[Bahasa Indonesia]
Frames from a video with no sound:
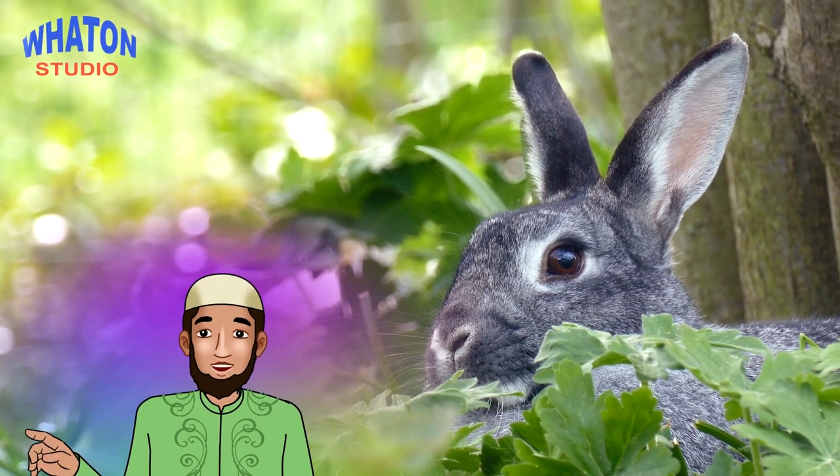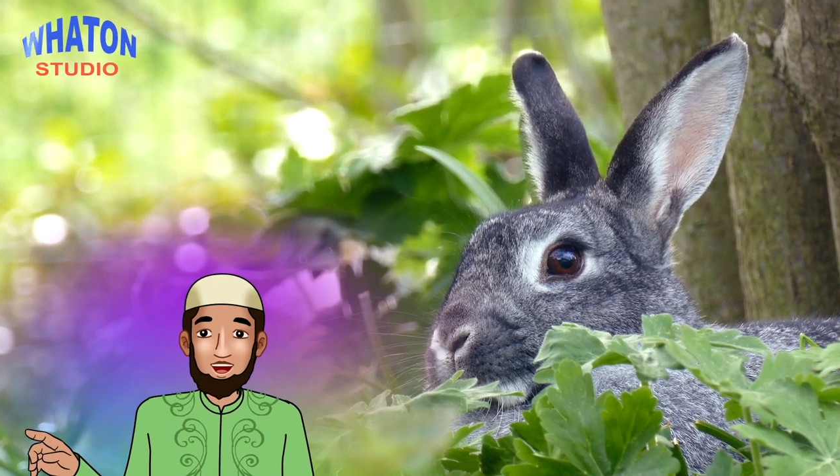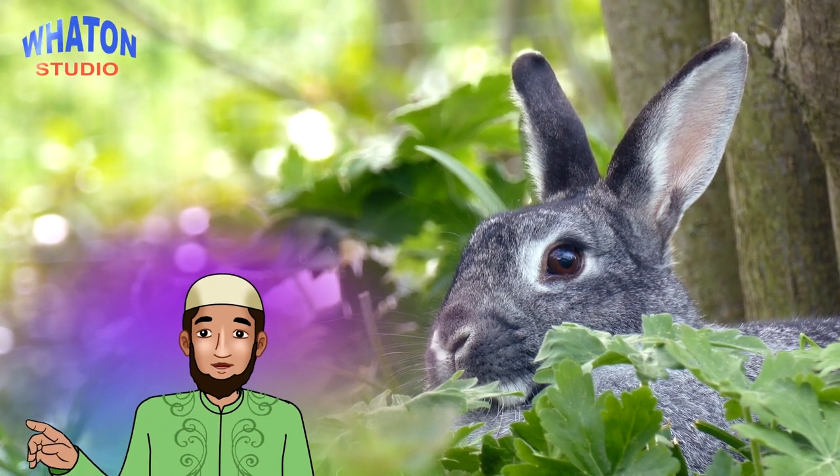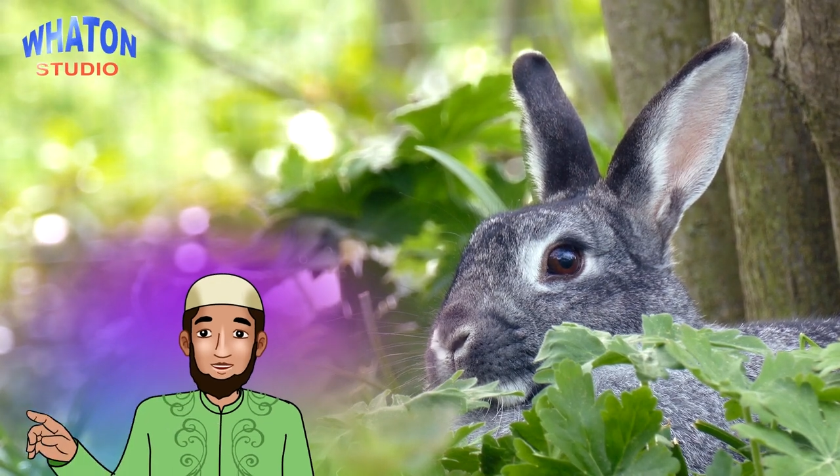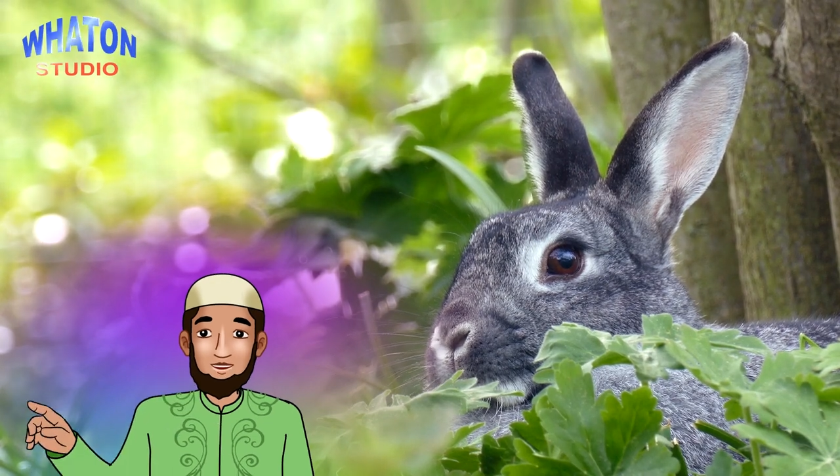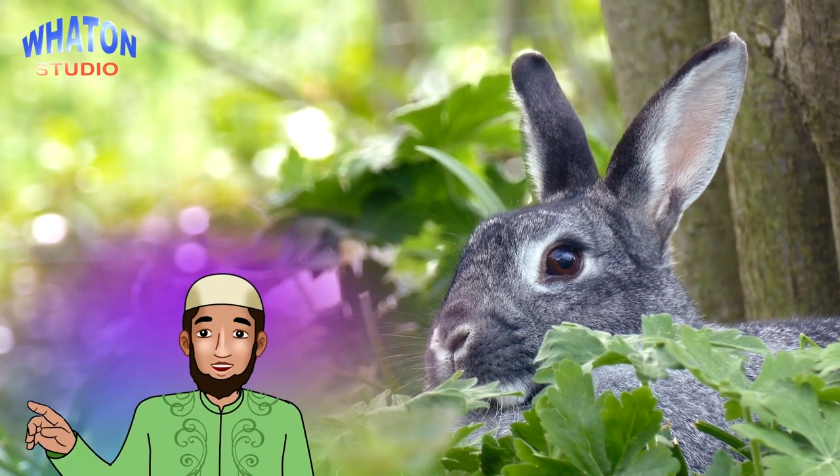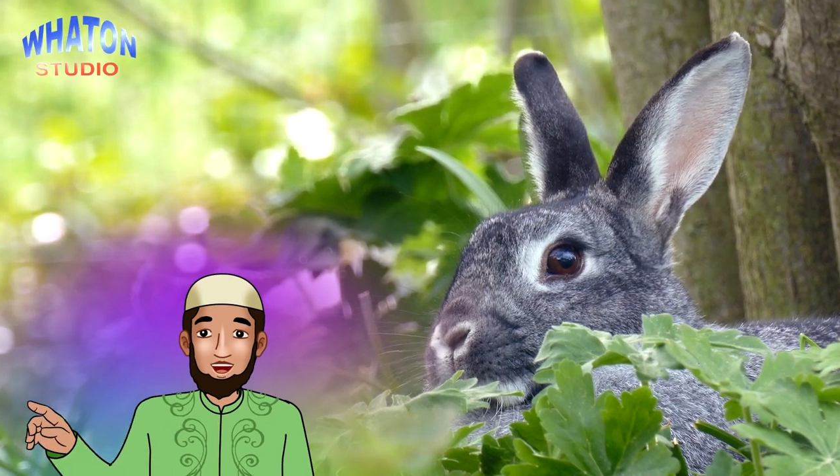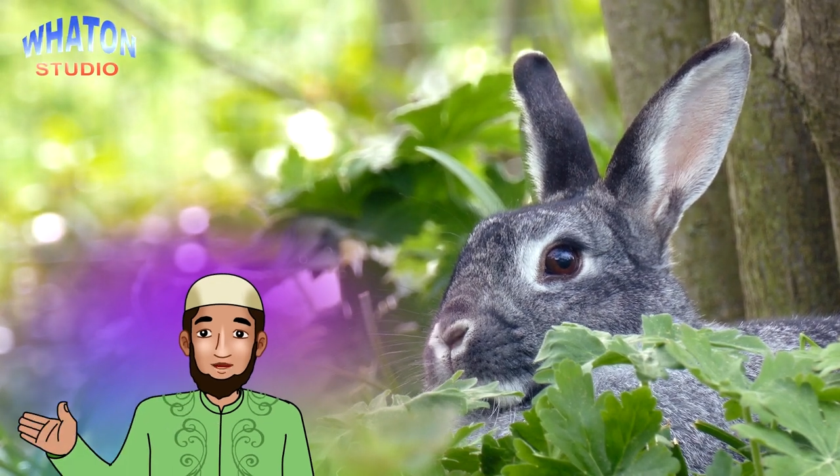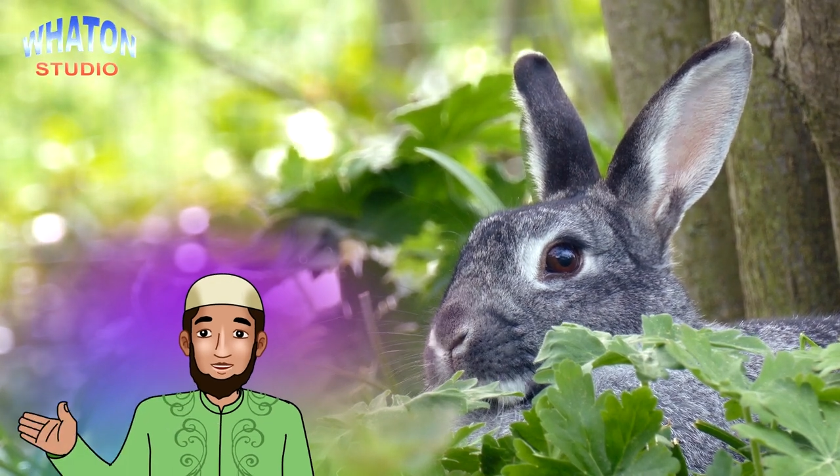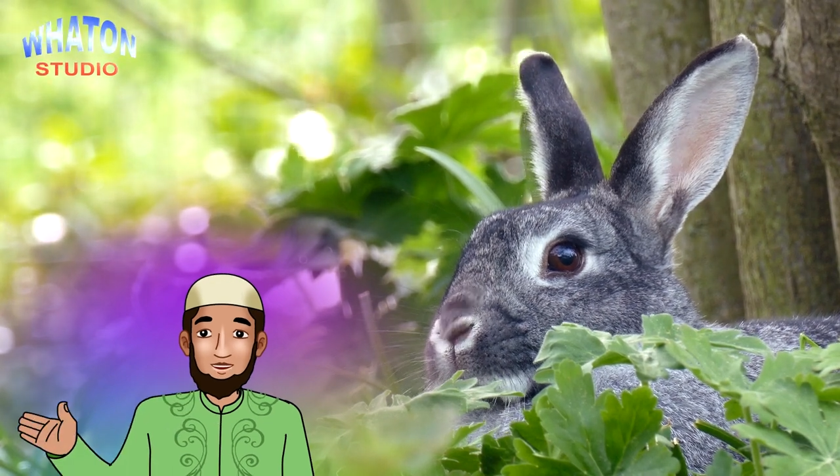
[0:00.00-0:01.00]
riwayat
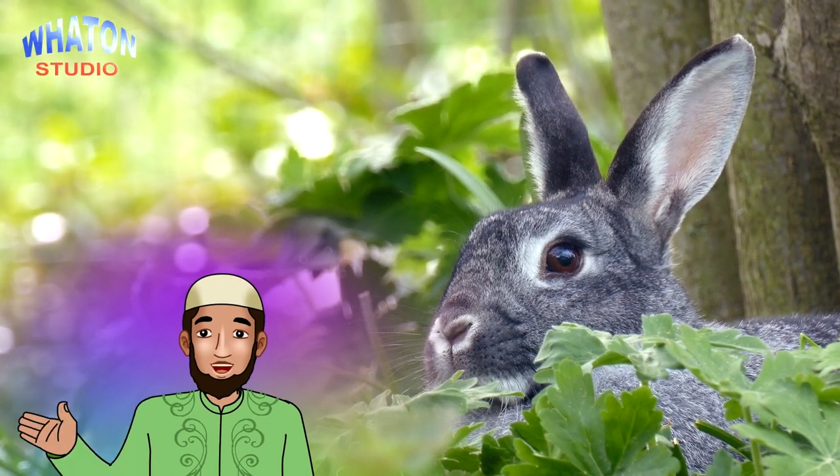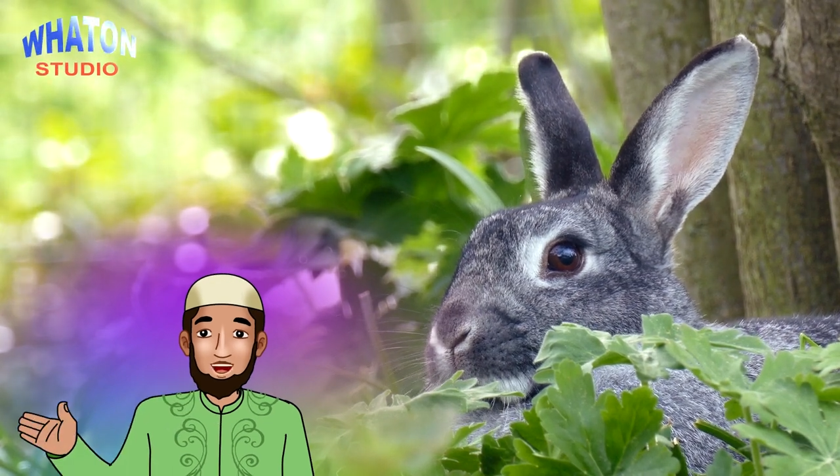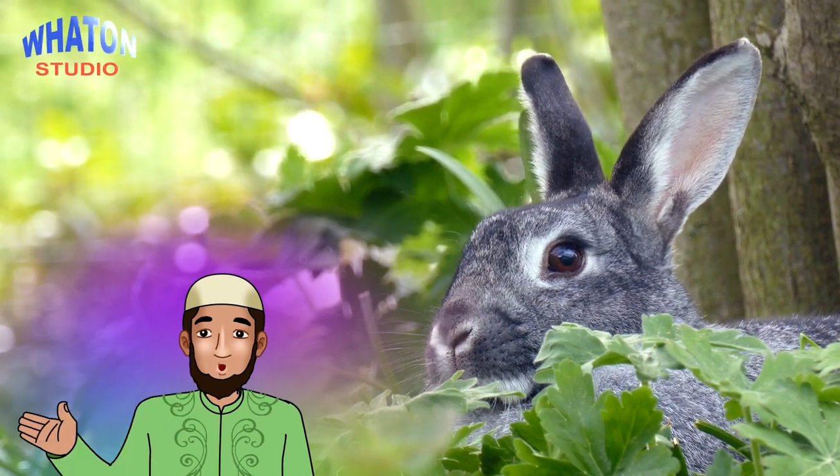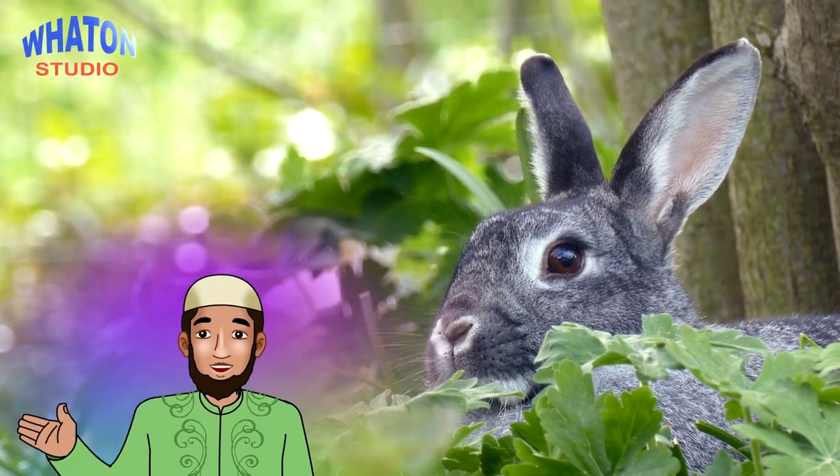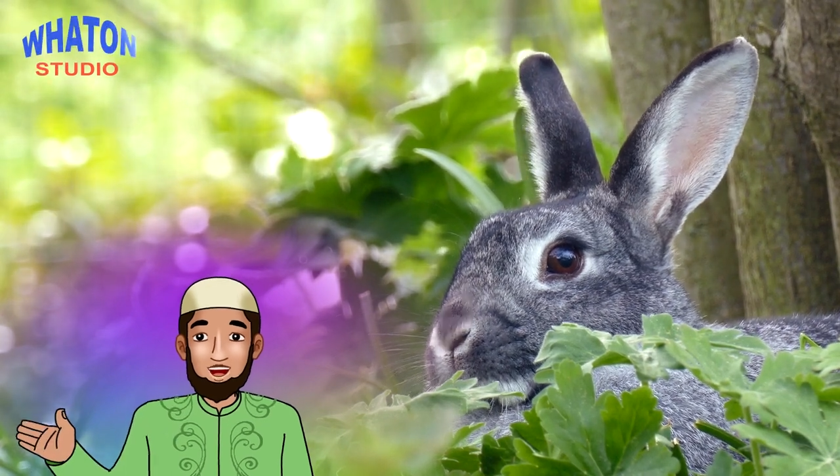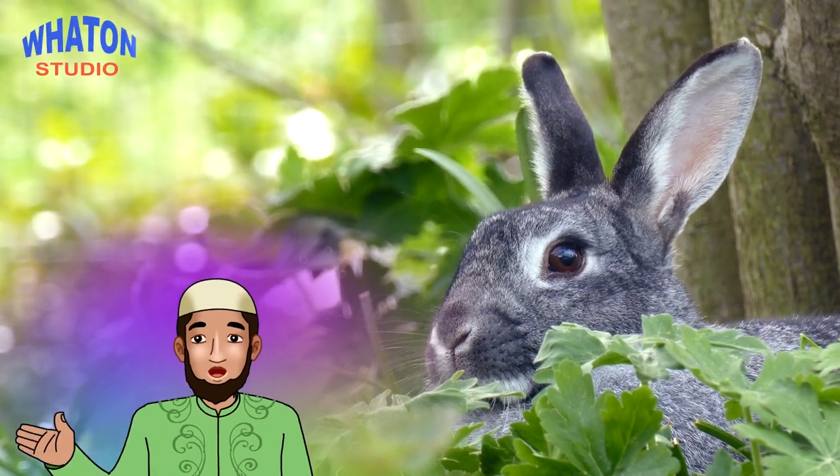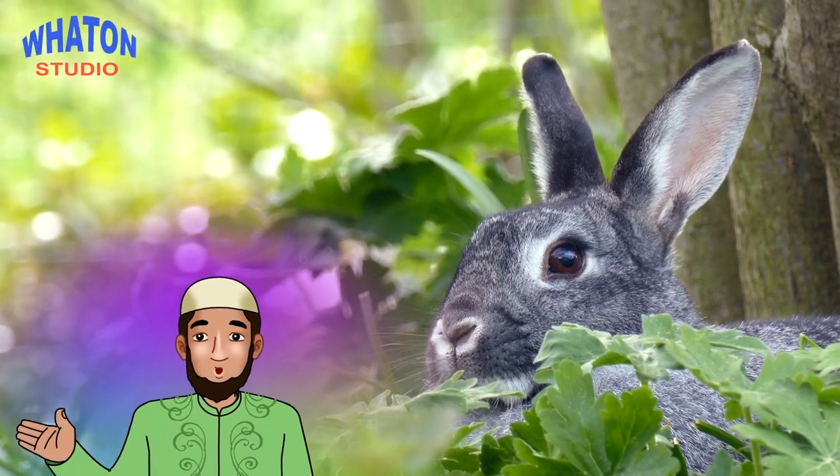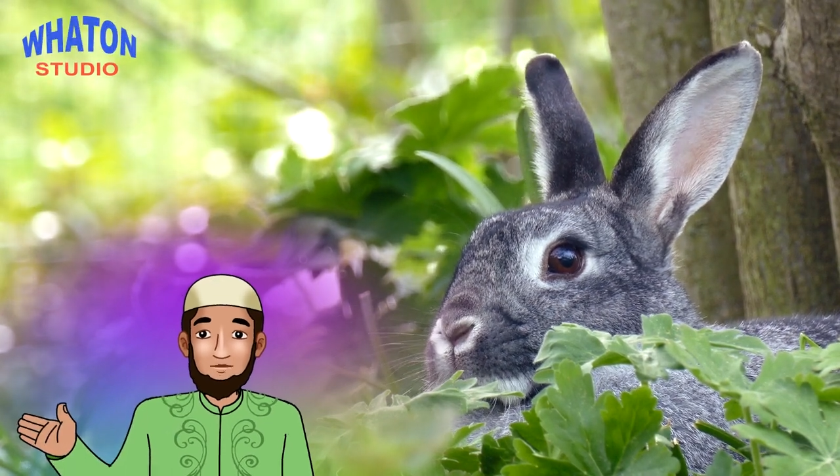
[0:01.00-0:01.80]
Nasai, Abu Daud,